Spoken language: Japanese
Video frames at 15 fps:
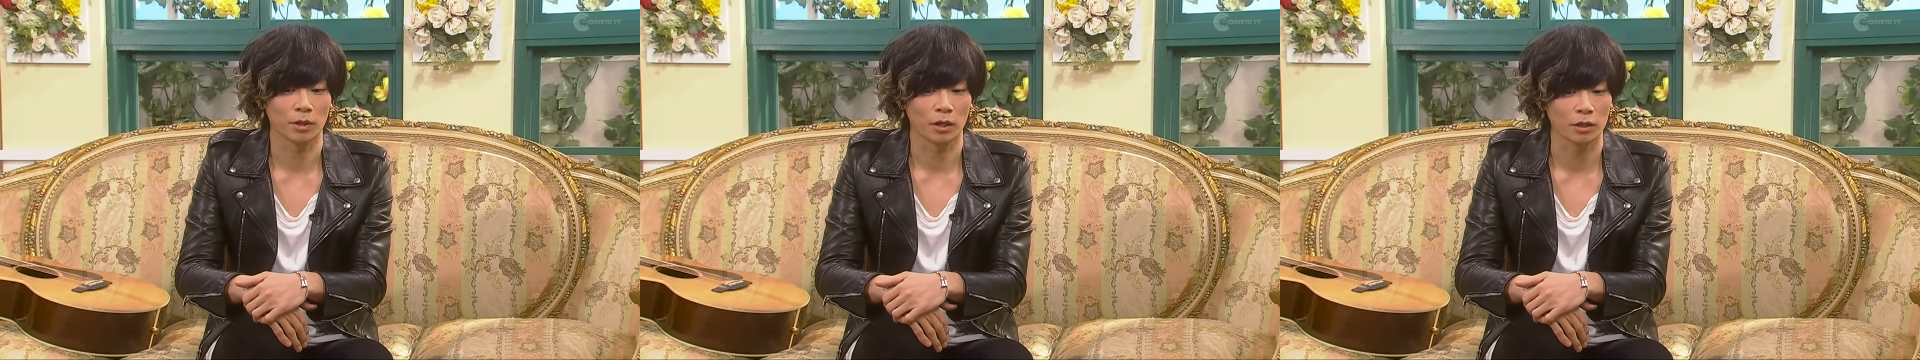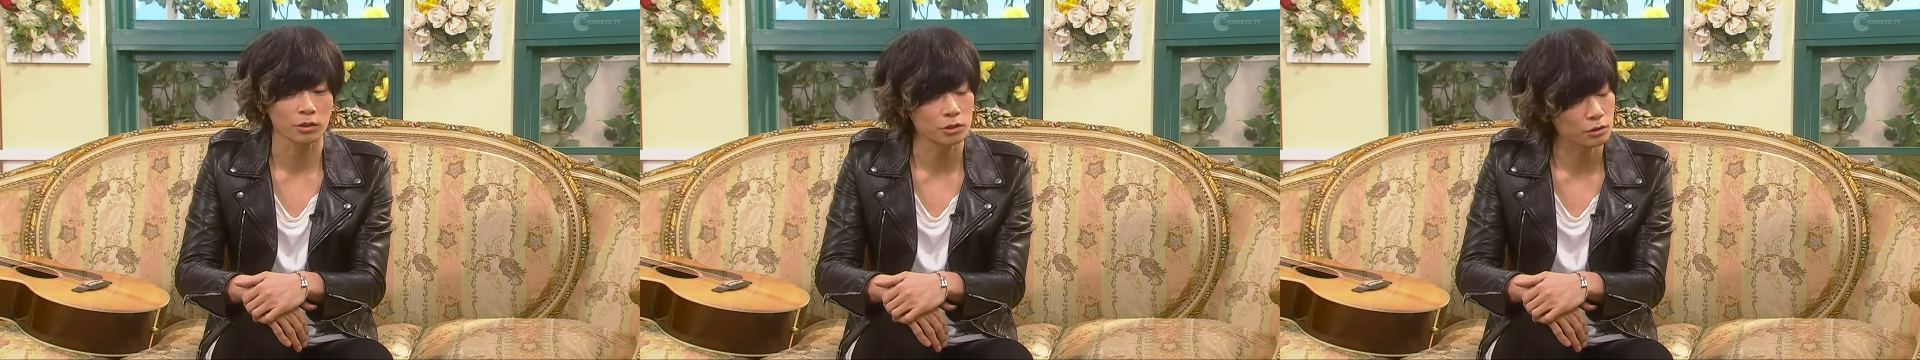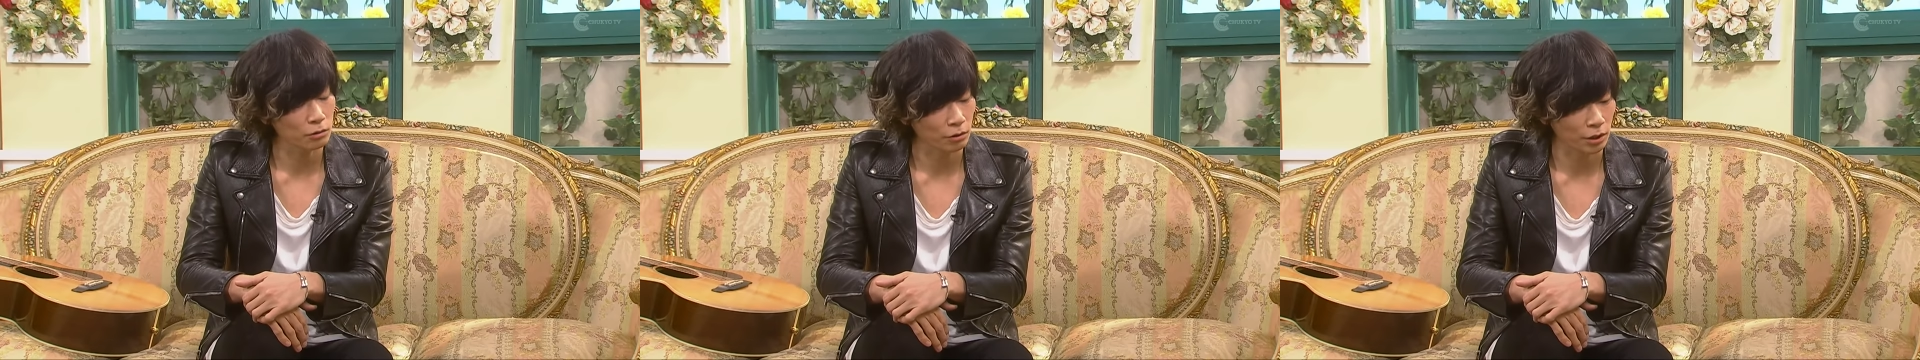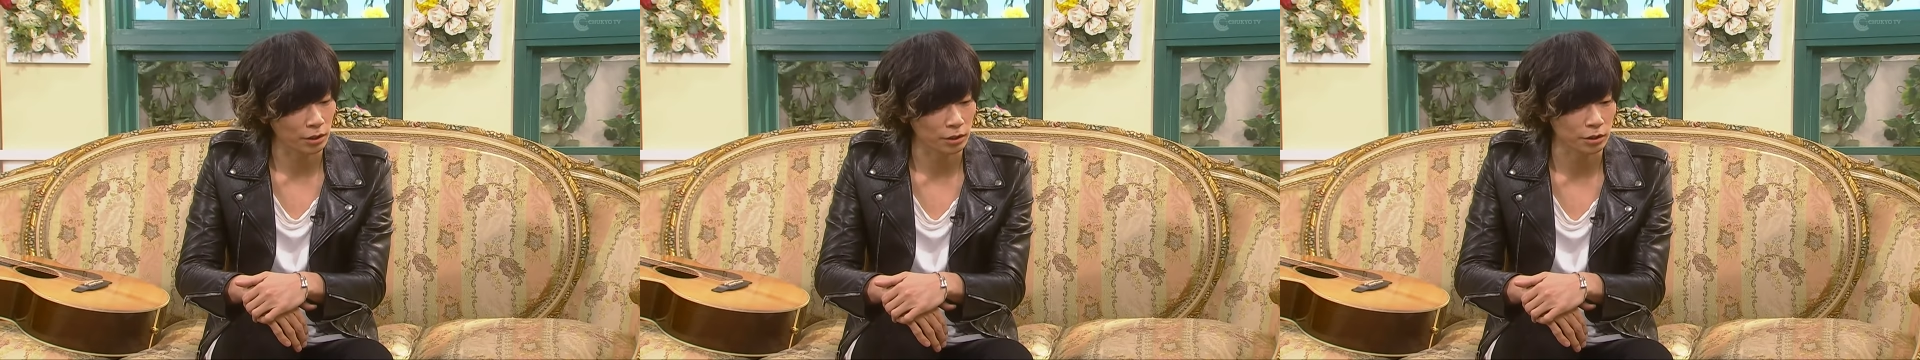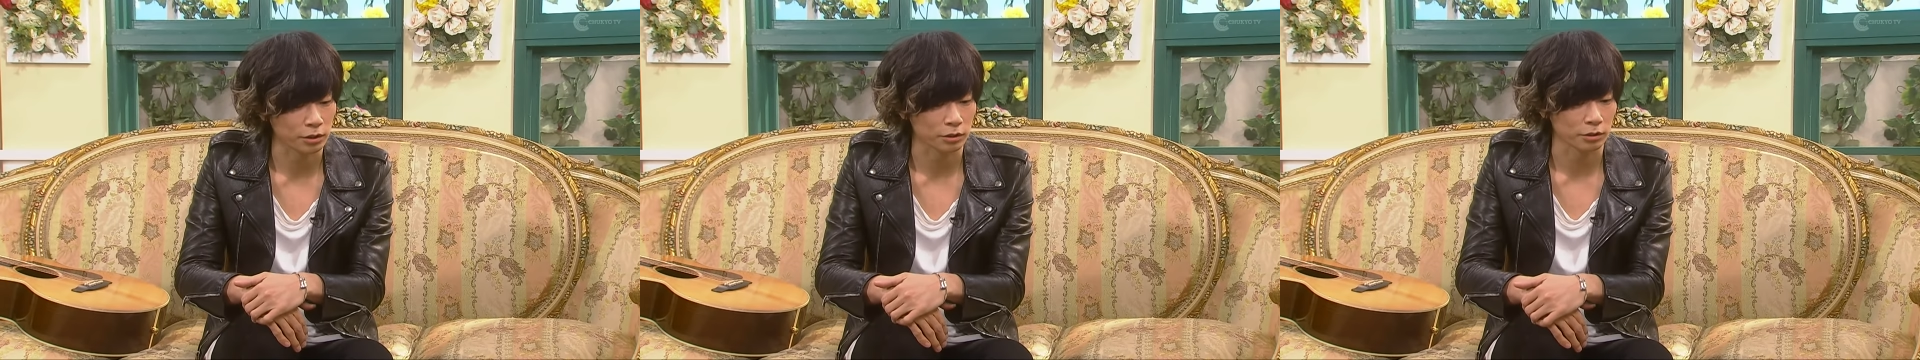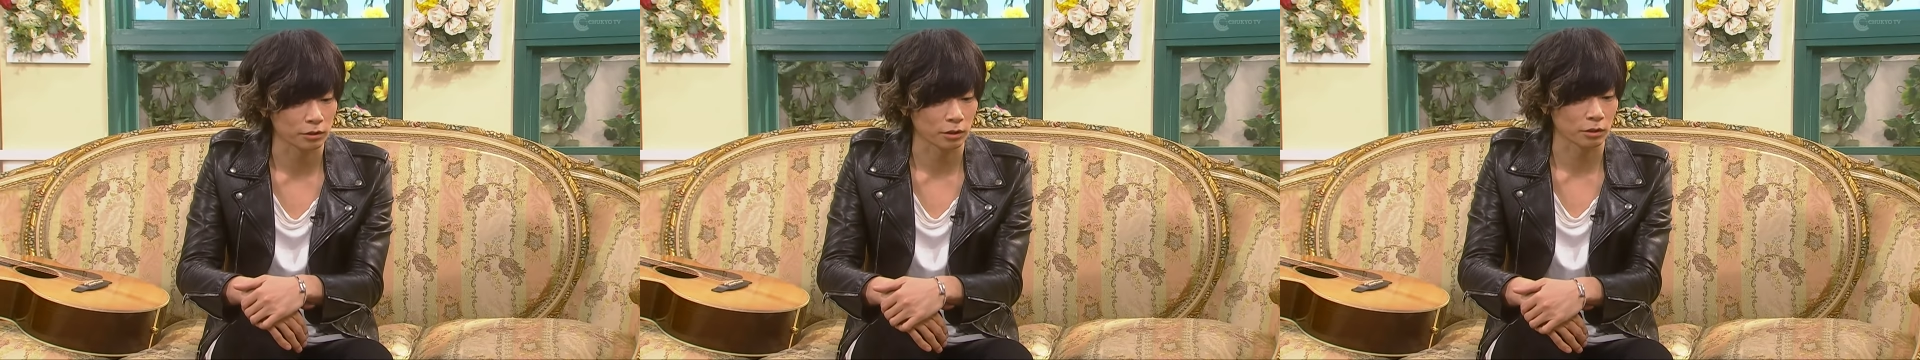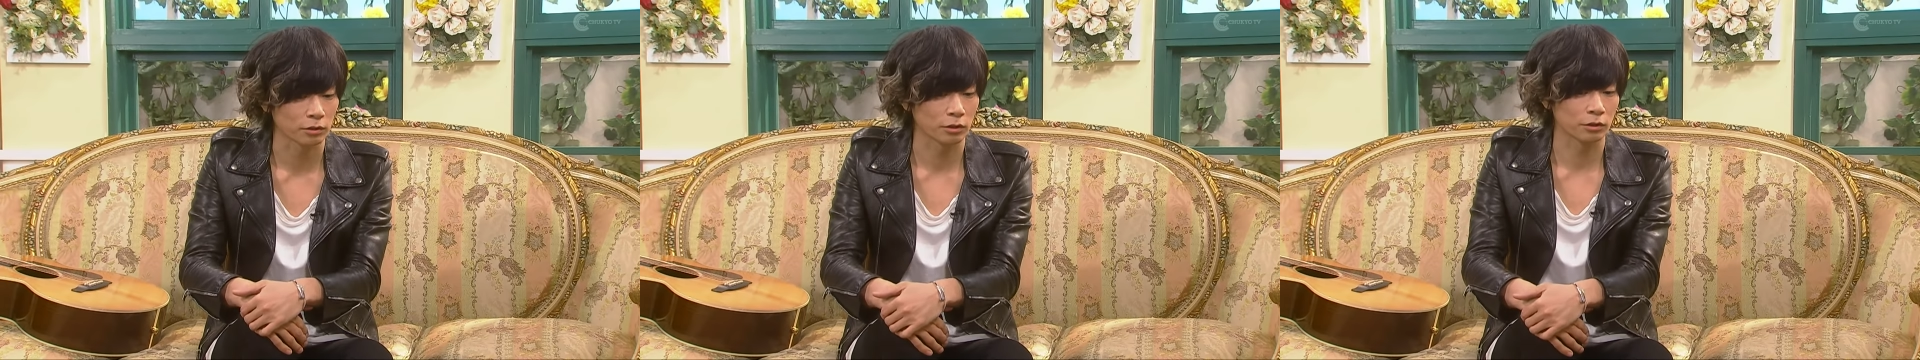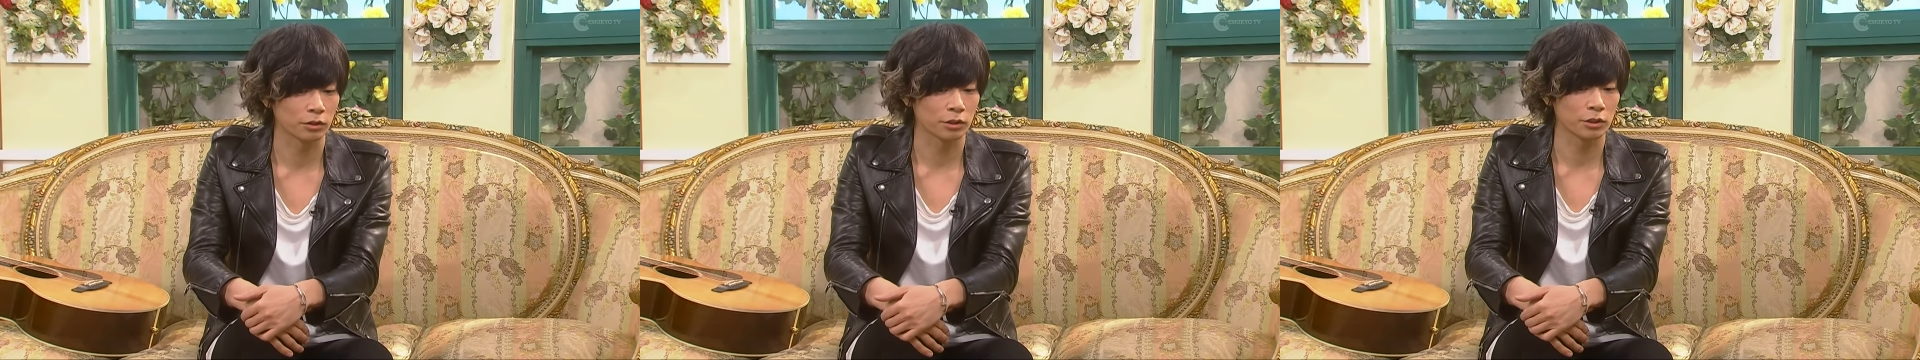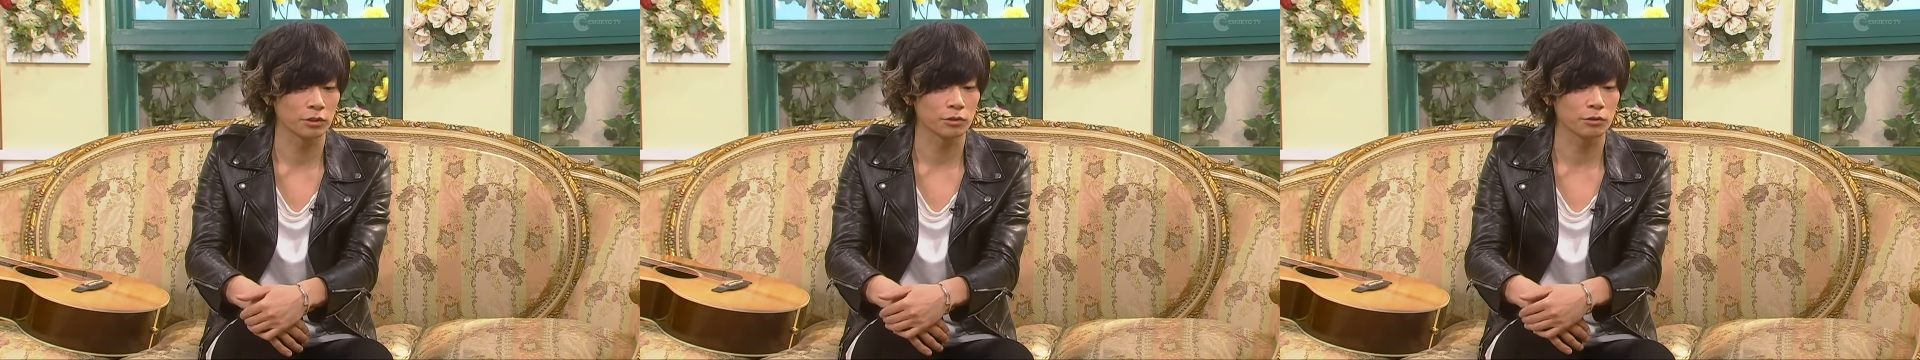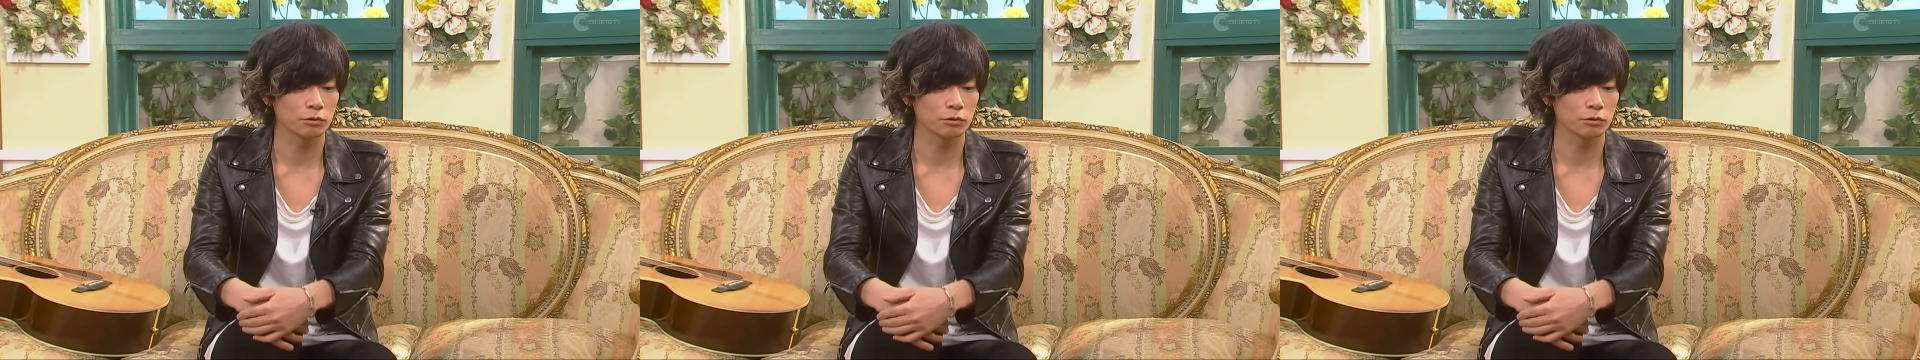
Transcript: まあ、初の演技だったんで緊